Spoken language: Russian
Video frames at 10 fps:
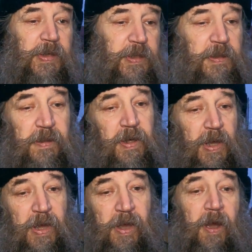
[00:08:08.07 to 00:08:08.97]
И
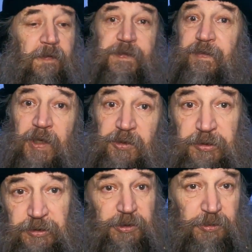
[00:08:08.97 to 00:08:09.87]
в
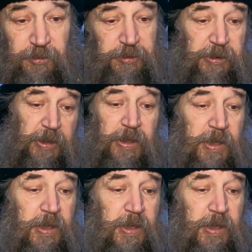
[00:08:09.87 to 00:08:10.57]
90-е годы